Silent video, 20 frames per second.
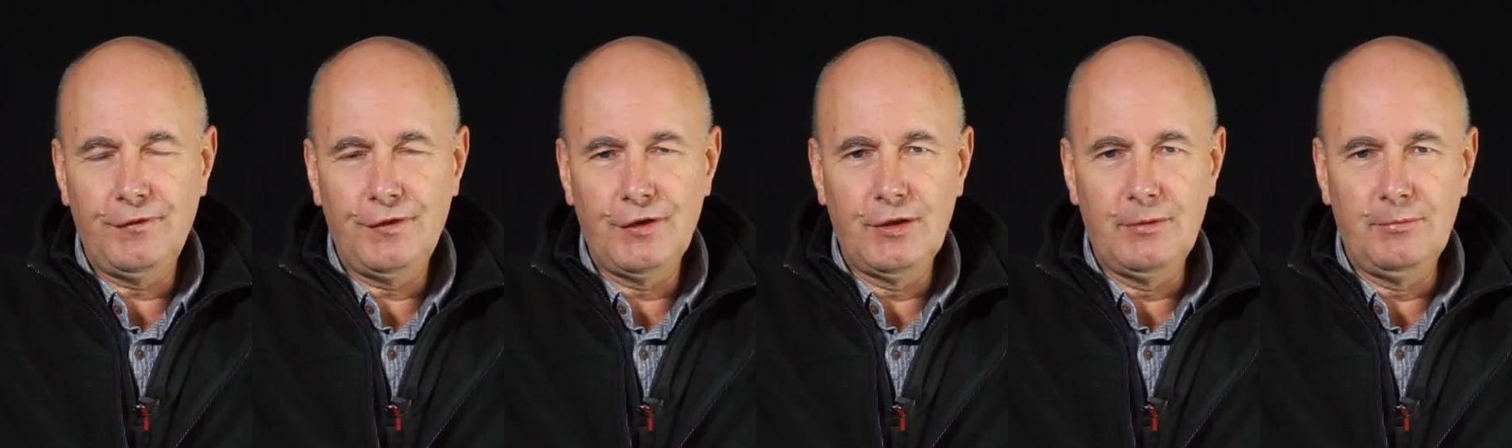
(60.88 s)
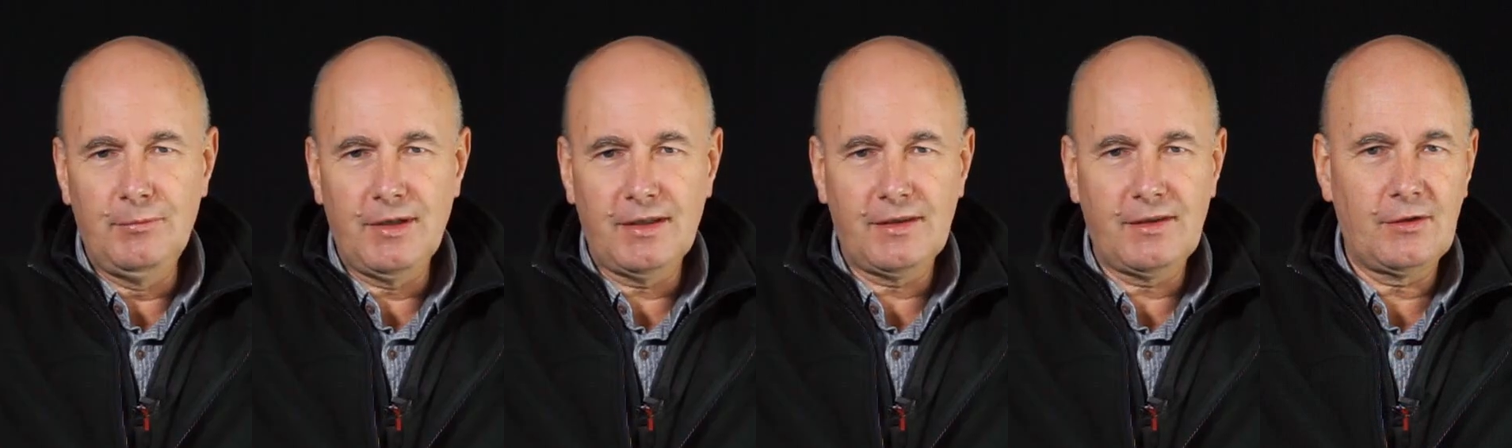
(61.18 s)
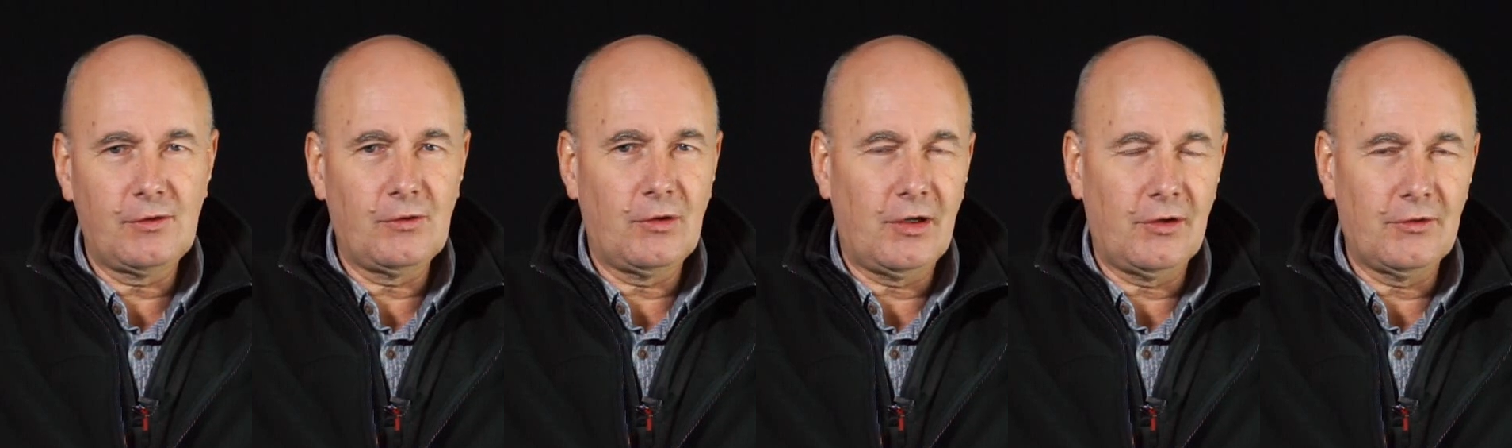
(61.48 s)
filmen, dass
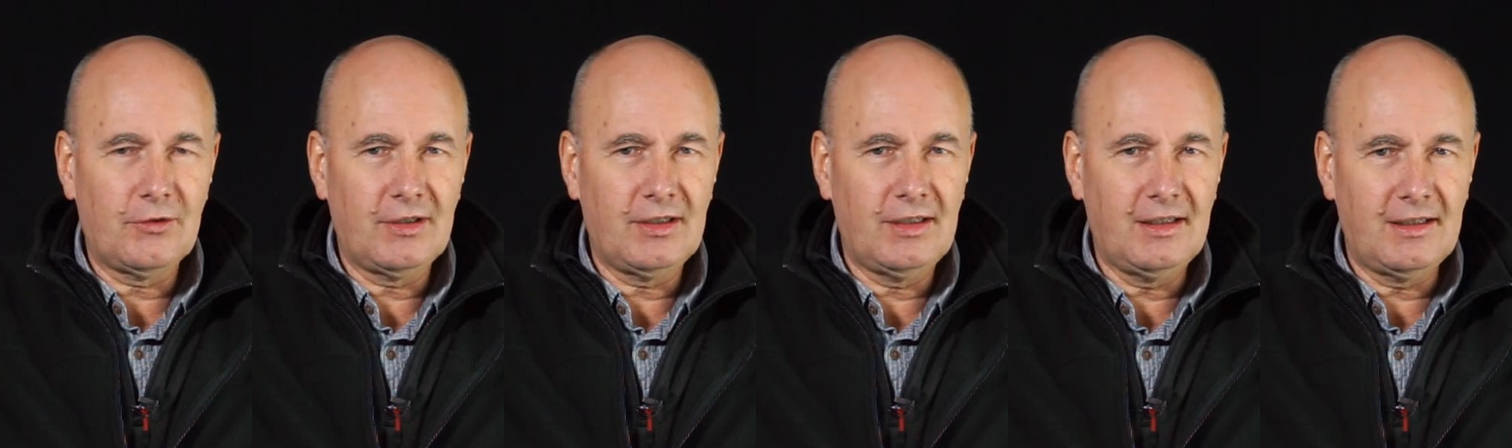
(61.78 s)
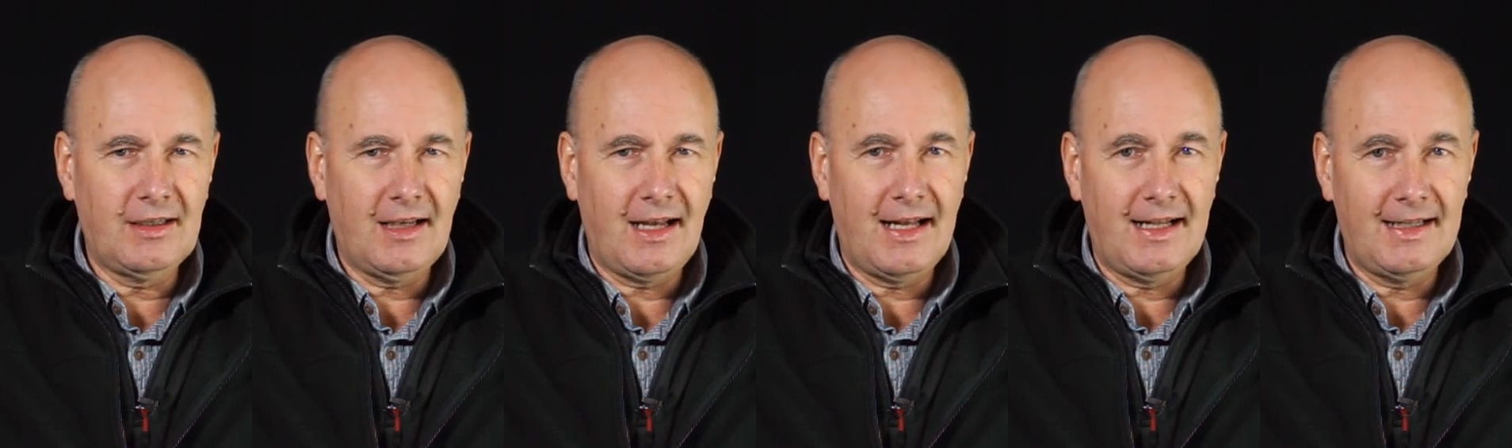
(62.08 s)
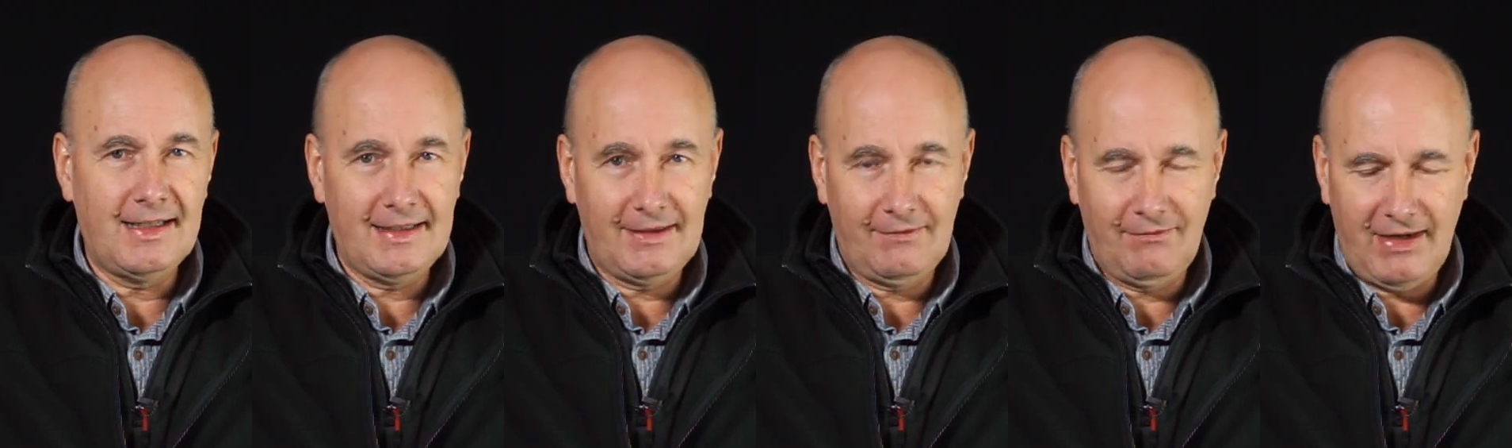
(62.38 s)
es so aussieht,
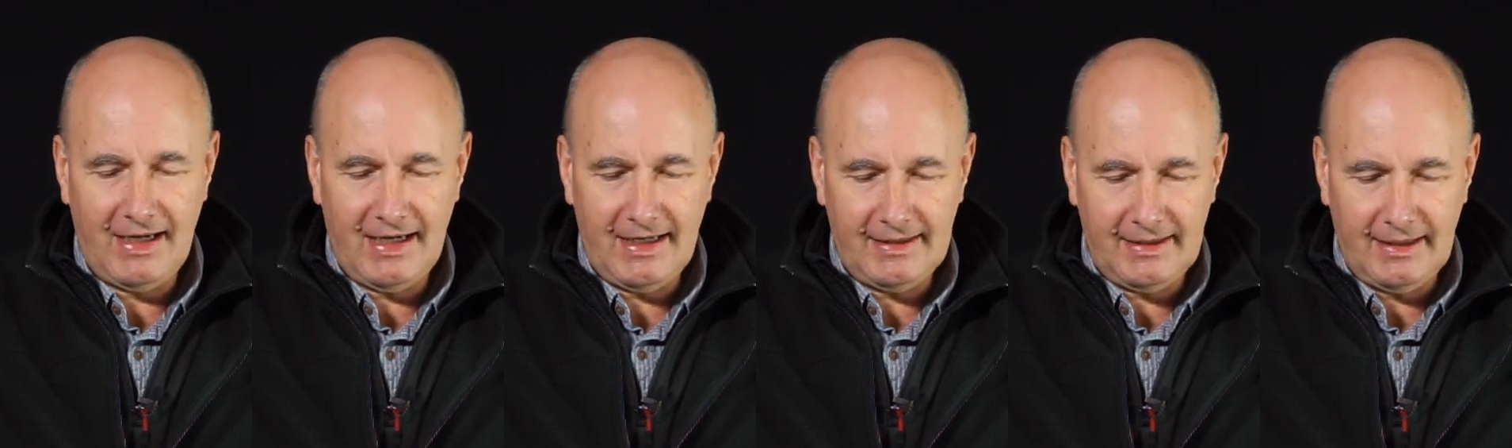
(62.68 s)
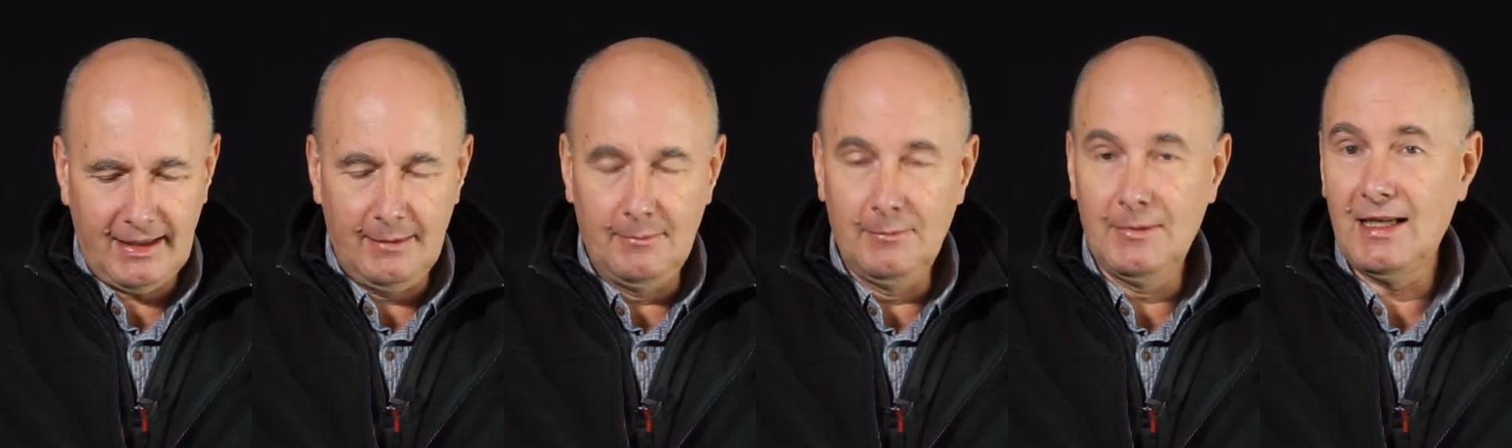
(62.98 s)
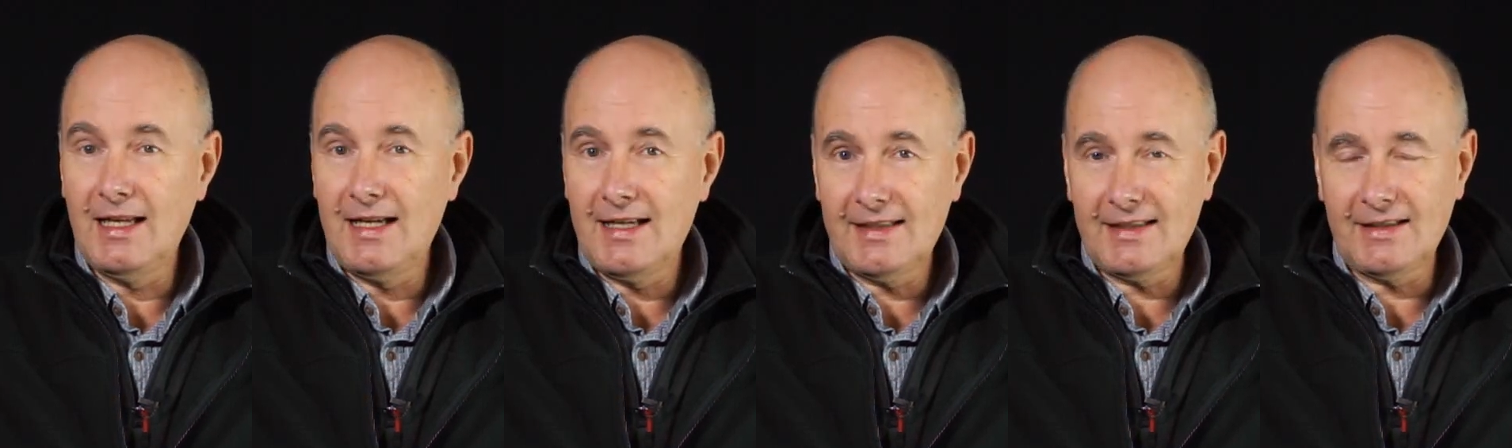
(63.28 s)
als wäre es im
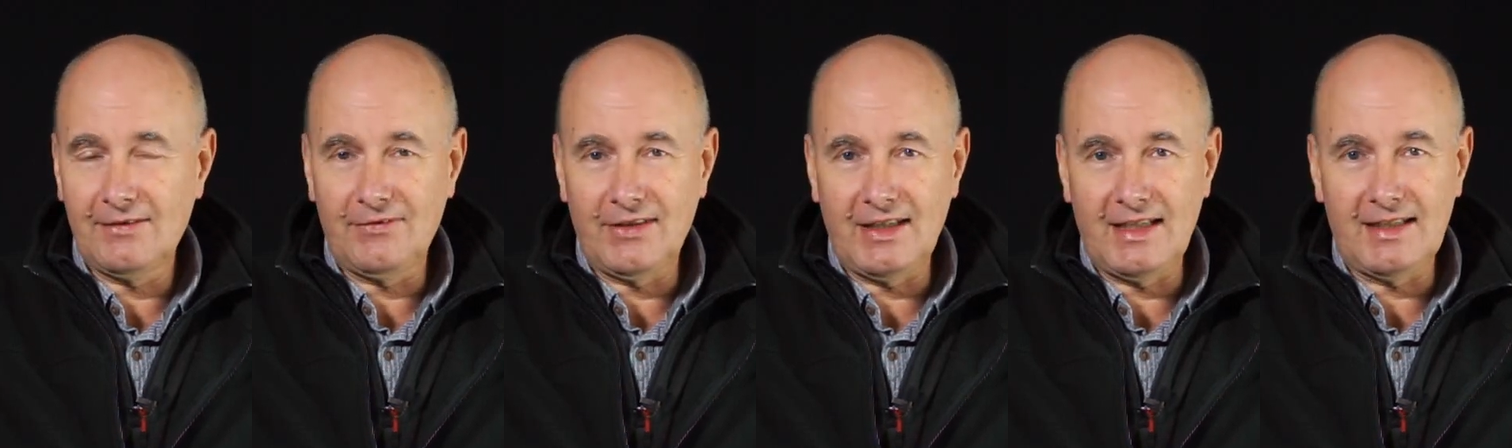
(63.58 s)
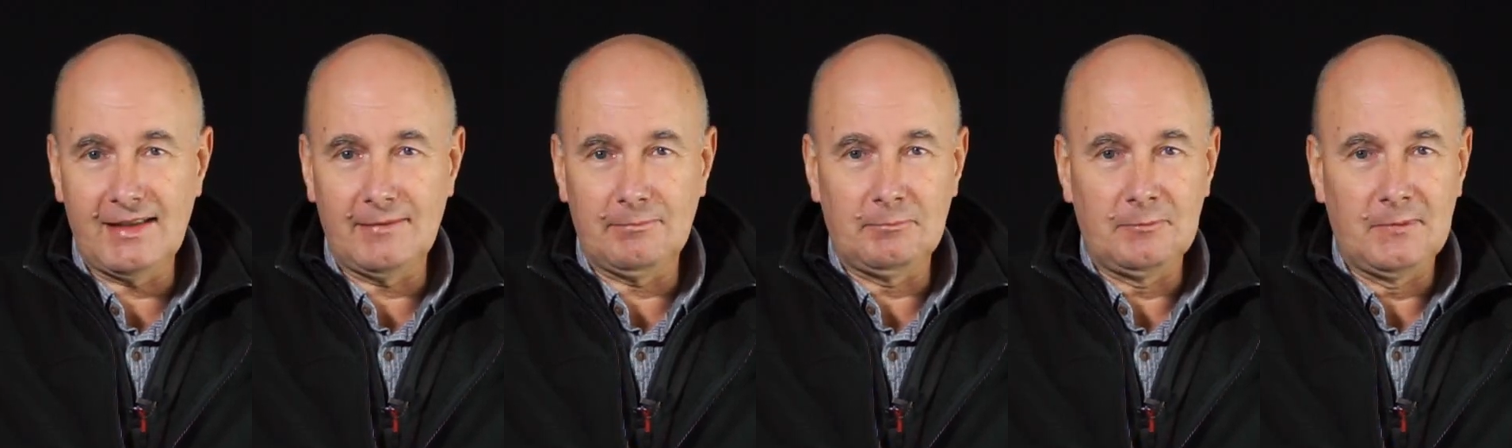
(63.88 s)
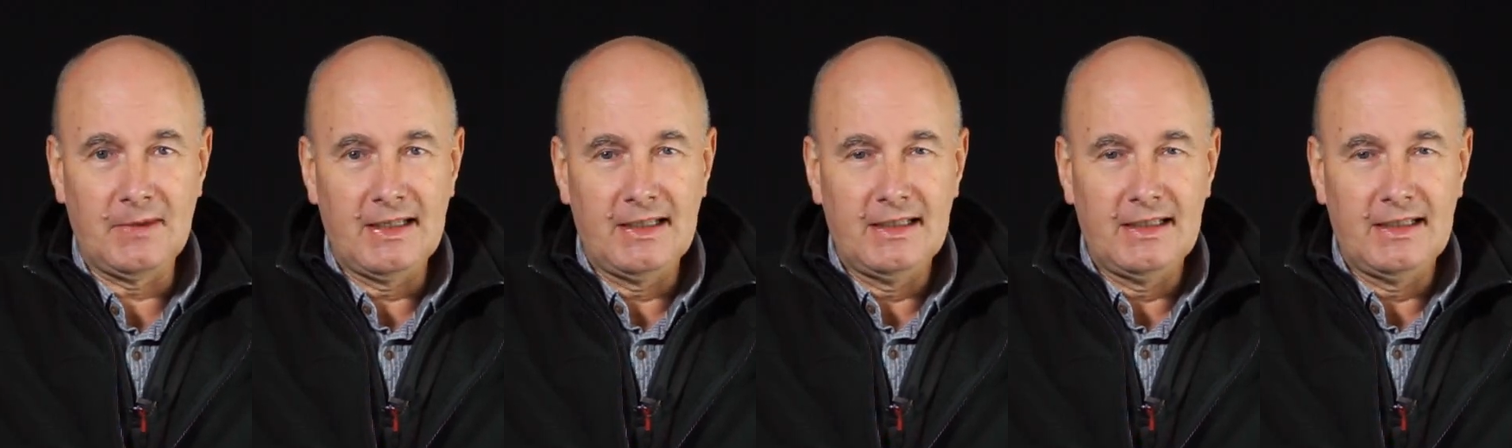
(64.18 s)
Glas gewesen.